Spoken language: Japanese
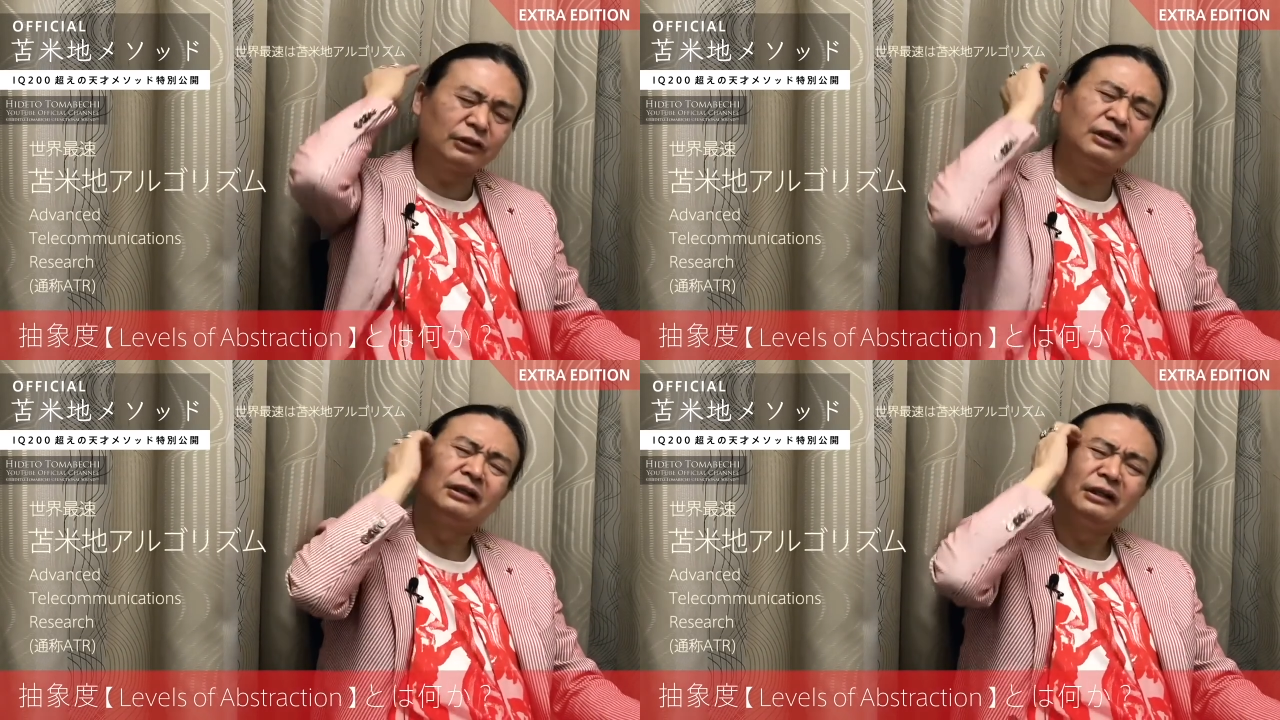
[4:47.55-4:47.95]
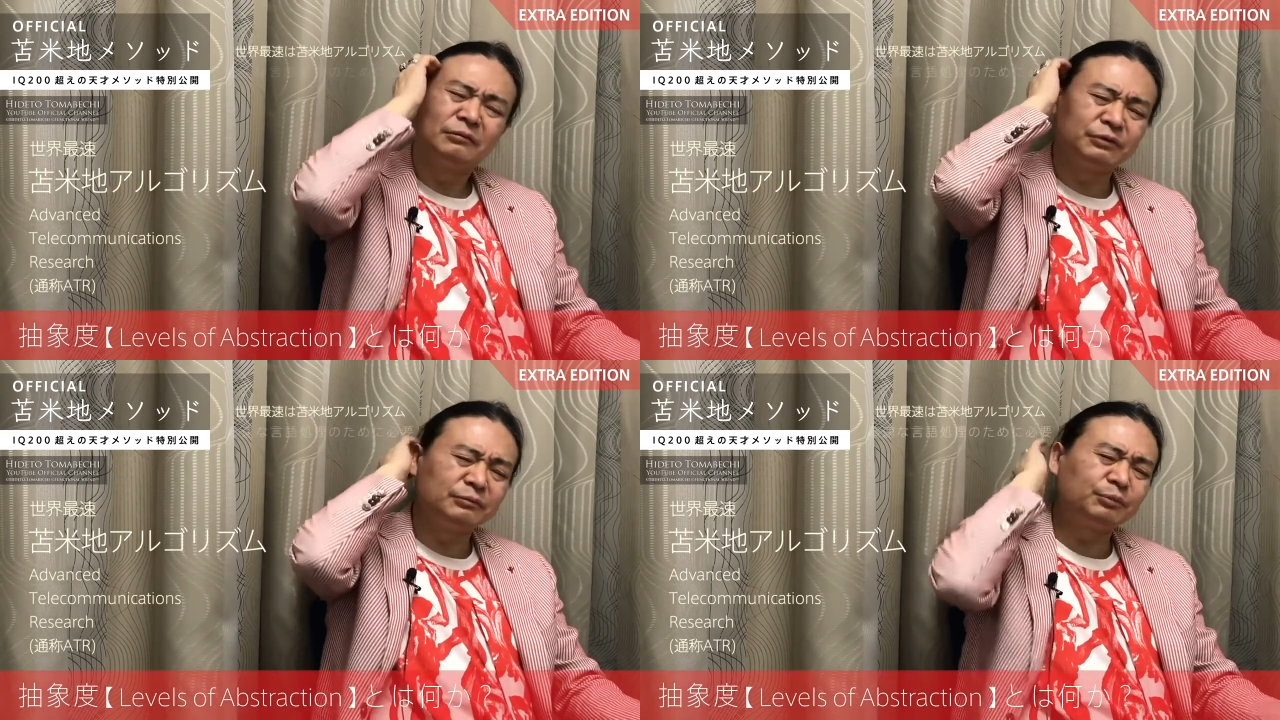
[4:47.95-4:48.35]
それは
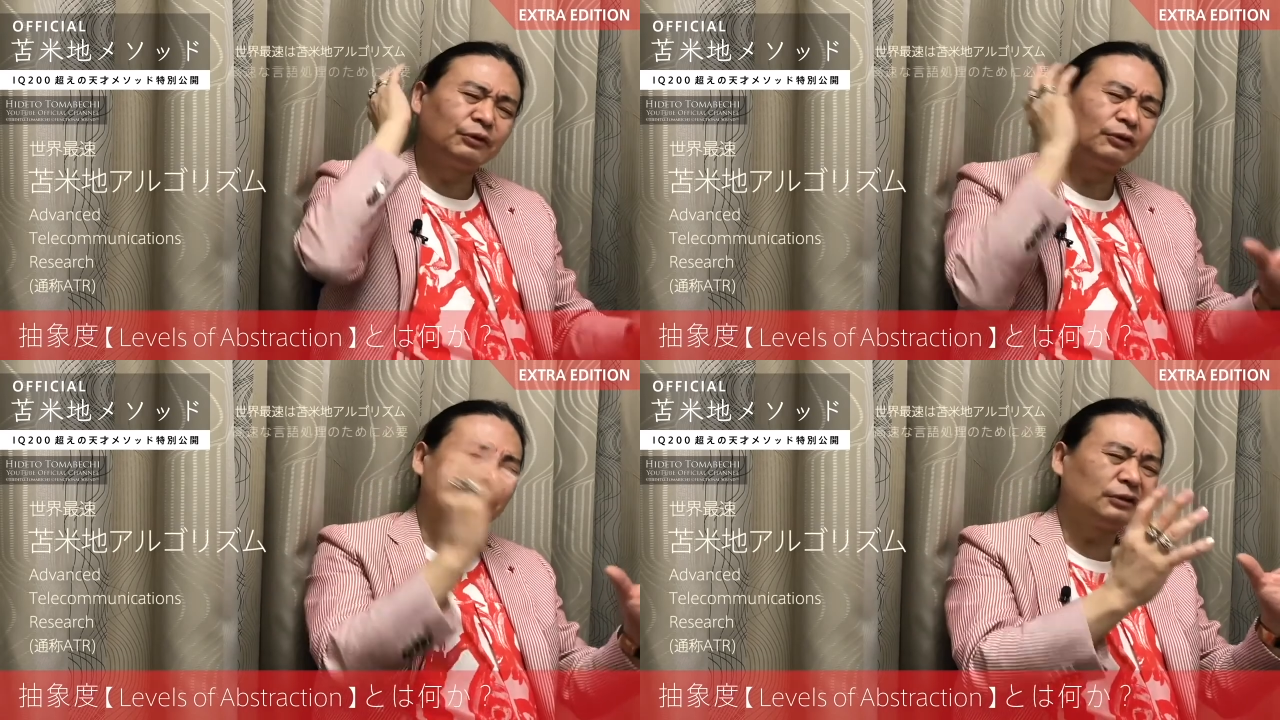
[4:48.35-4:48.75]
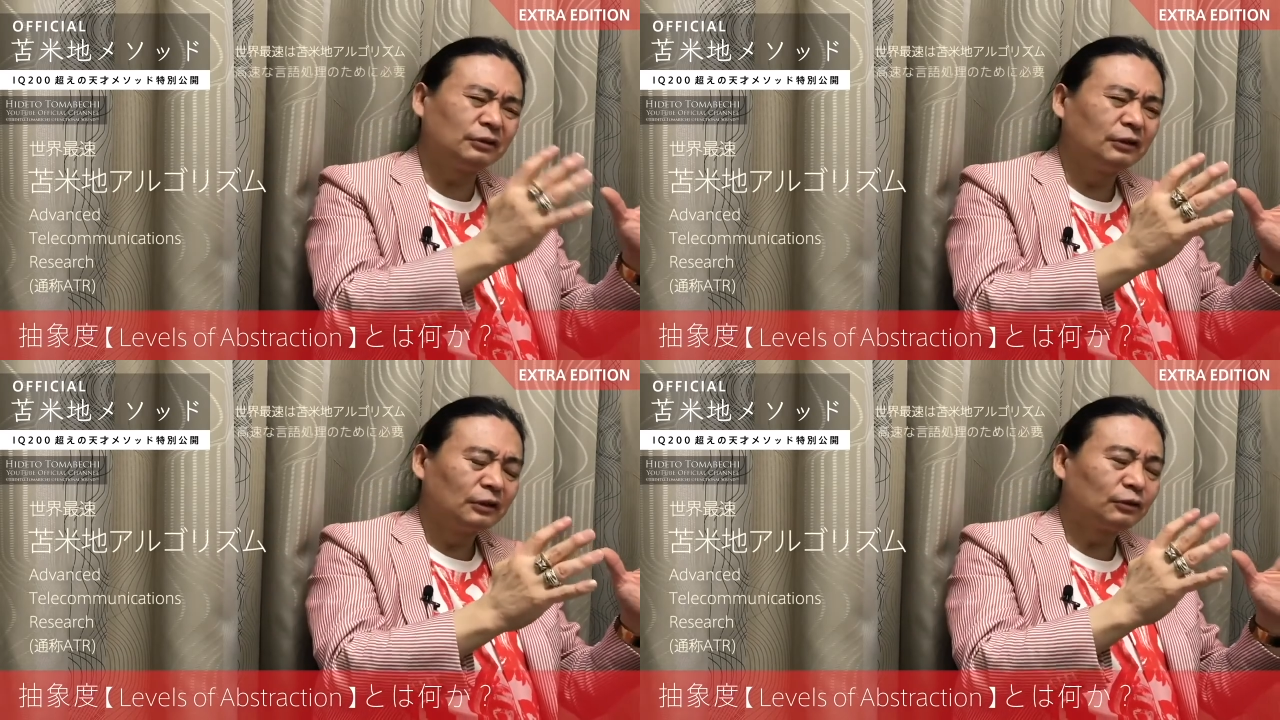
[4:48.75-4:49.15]
文法を
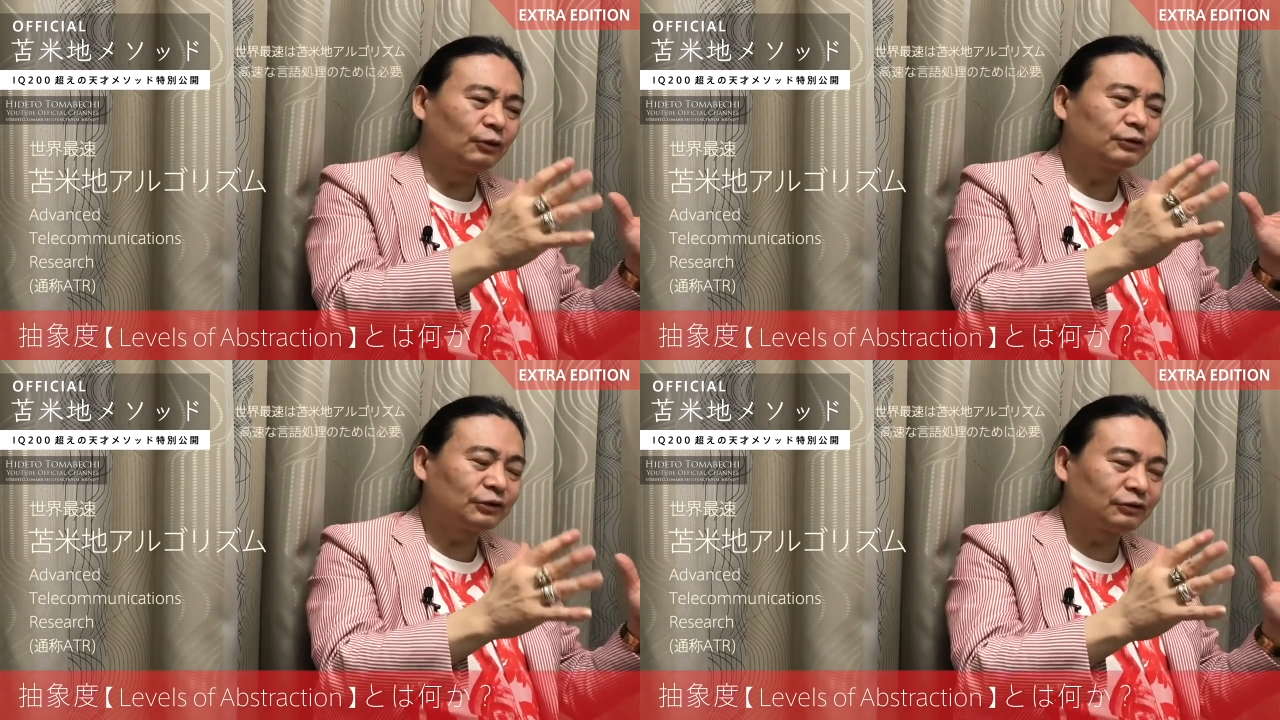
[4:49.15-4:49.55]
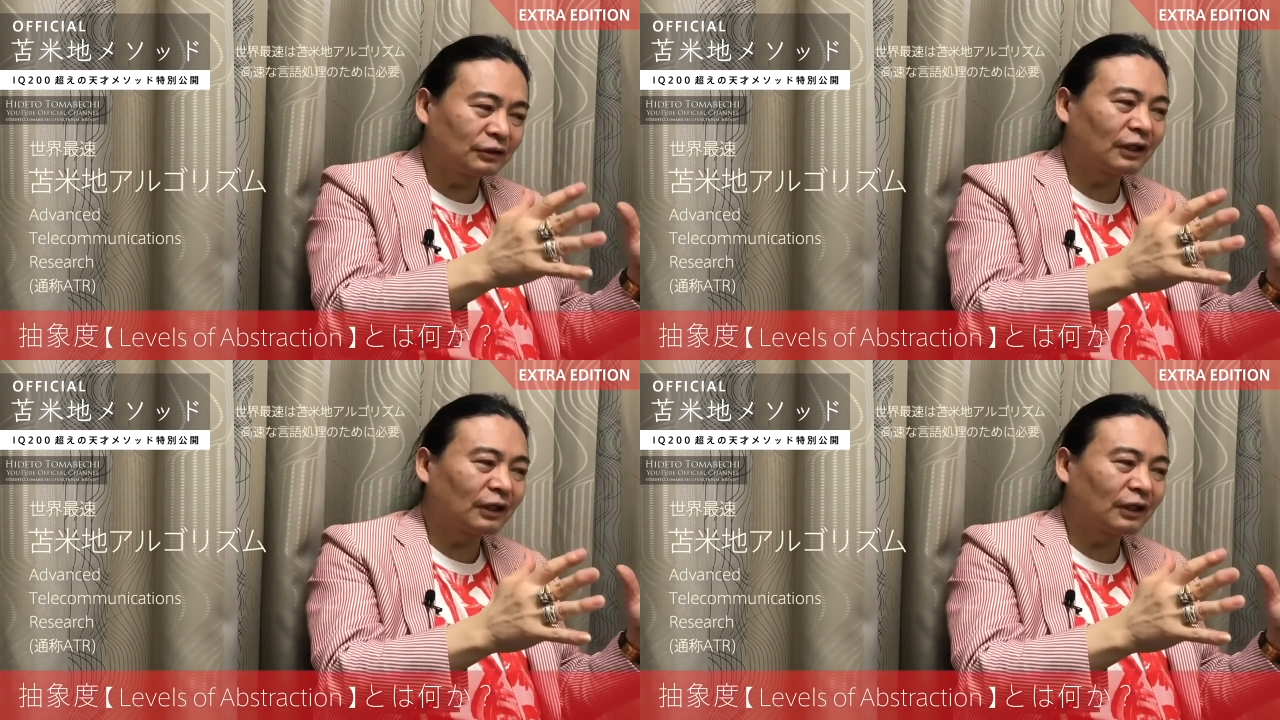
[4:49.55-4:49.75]
高速